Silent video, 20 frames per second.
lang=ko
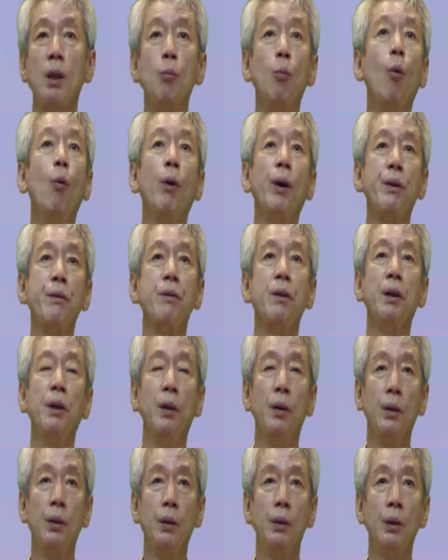뭐겠어요?
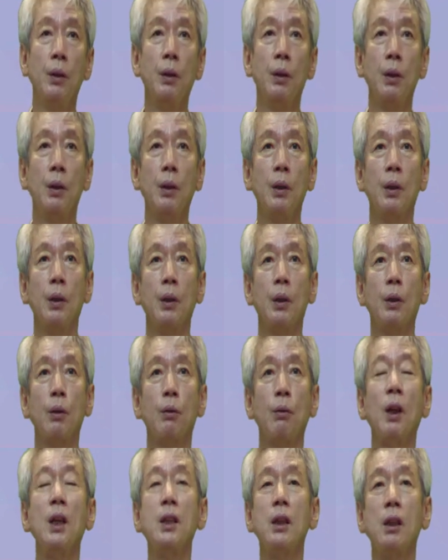
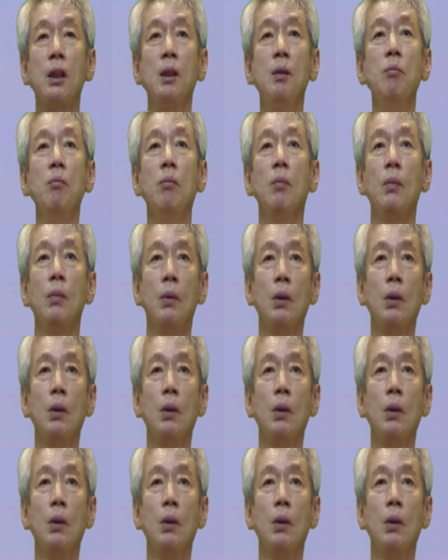퇴직금?